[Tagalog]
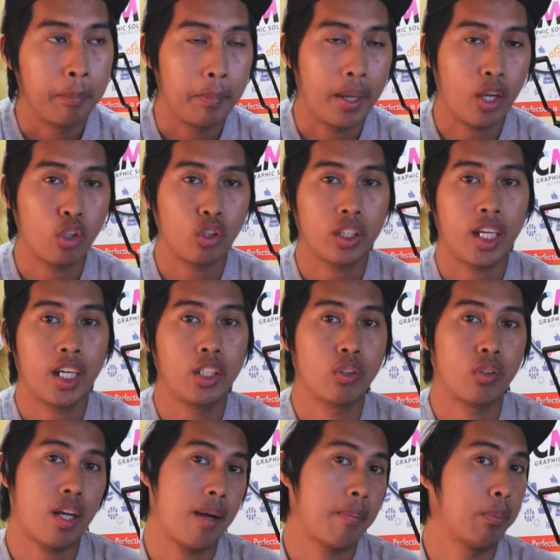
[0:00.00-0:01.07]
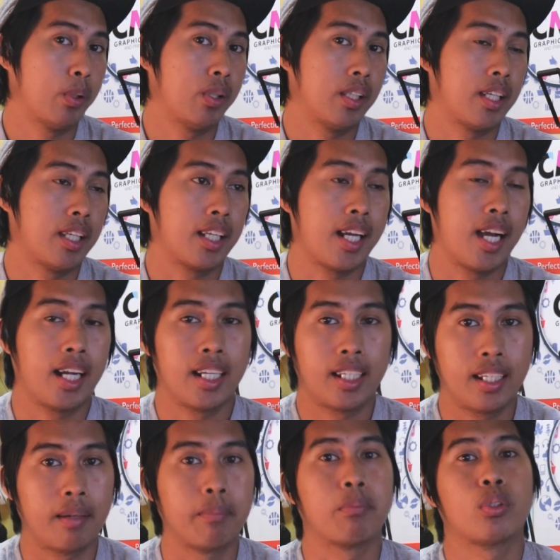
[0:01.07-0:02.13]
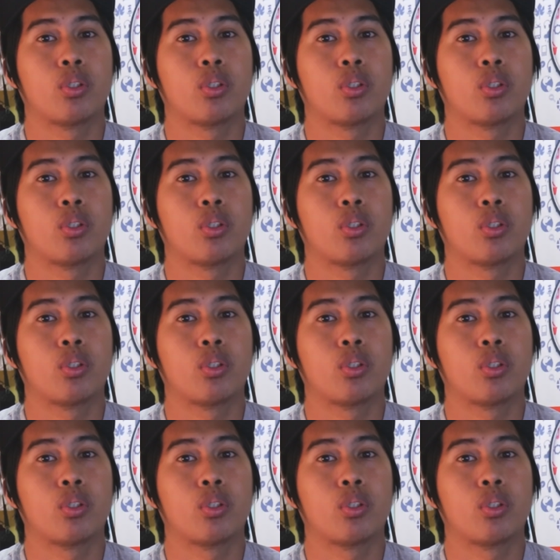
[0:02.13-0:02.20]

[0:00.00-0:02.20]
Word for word: meron tayong raffle na nagaganap.